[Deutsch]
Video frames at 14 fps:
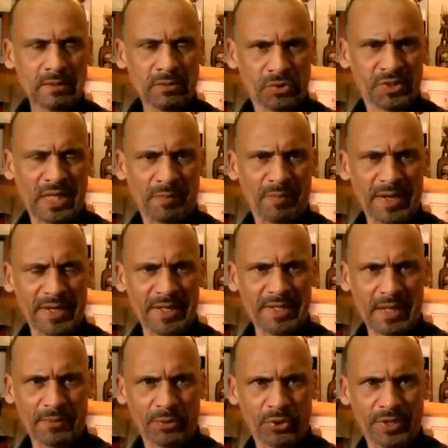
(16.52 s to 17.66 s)
Guten Tag, meine
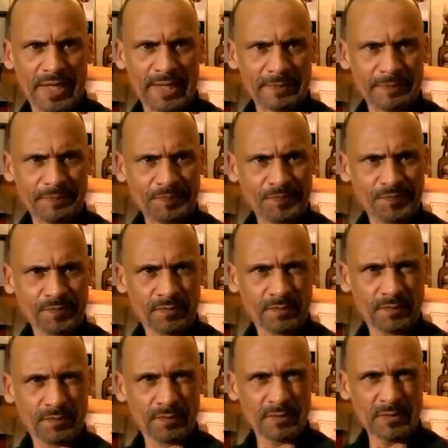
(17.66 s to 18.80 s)
Damen und Herren.
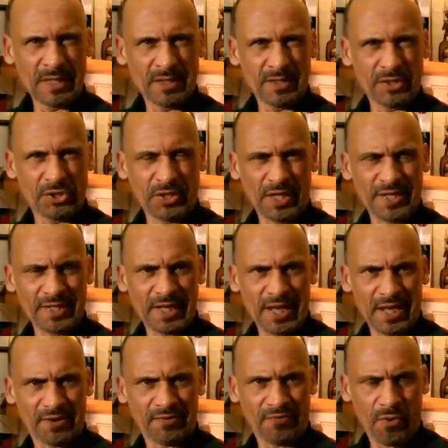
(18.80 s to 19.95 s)
Ich stelle Ihnen
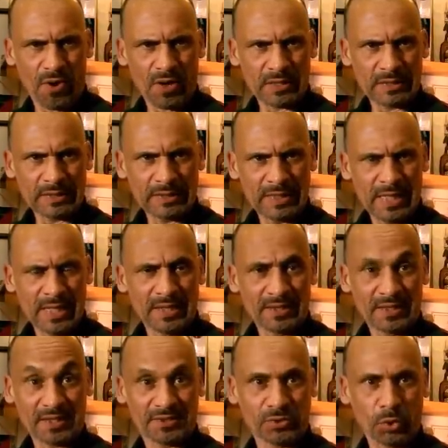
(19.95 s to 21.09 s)
gleich vor,
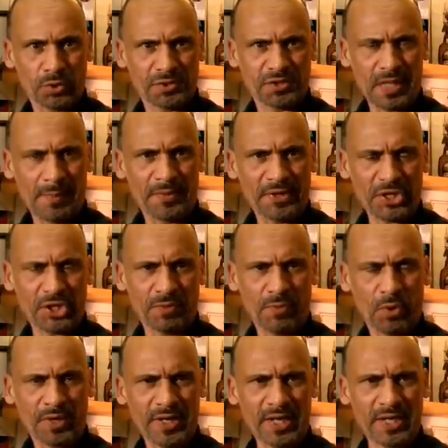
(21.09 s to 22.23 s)
das Deuxième
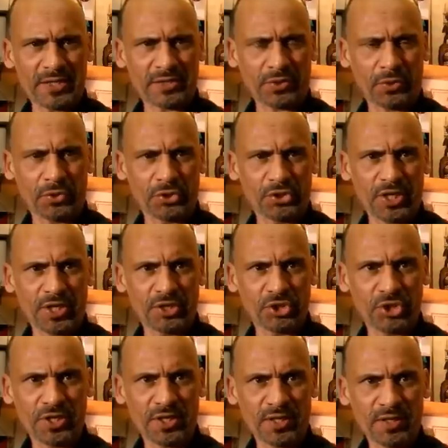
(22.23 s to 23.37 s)
Regiment Etranger de
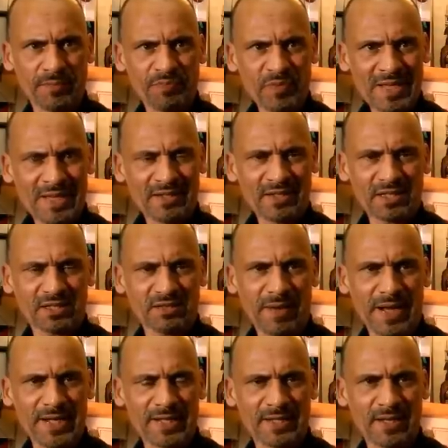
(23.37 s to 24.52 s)
Genie, das
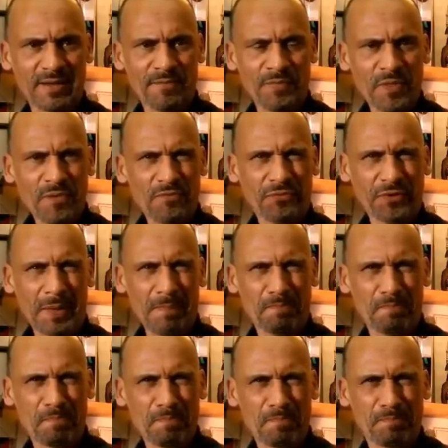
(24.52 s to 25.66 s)
2.
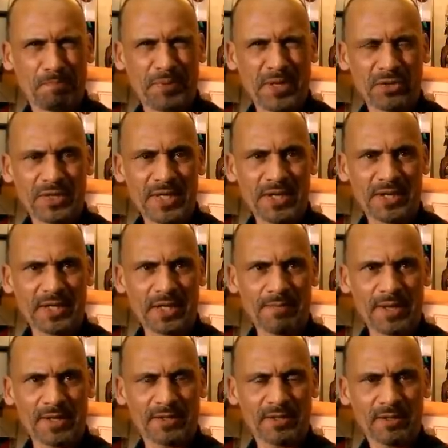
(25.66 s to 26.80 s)

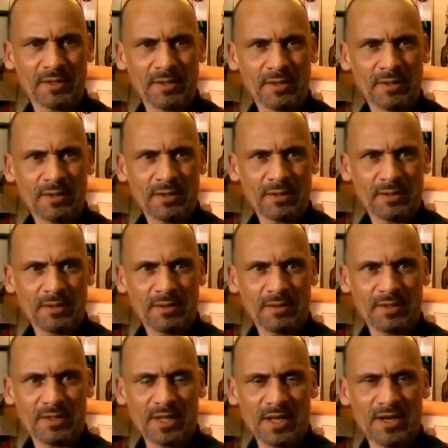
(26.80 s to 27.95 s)
Fremdenpionierregiment
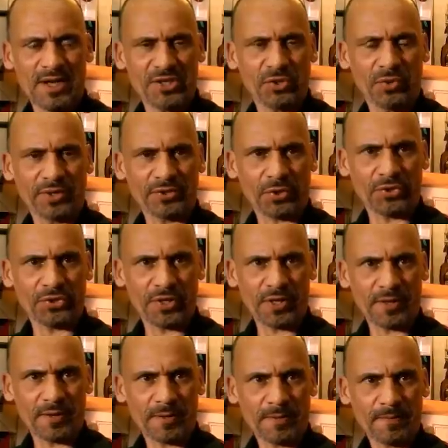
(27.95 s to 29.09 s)
der Legion Etrangère.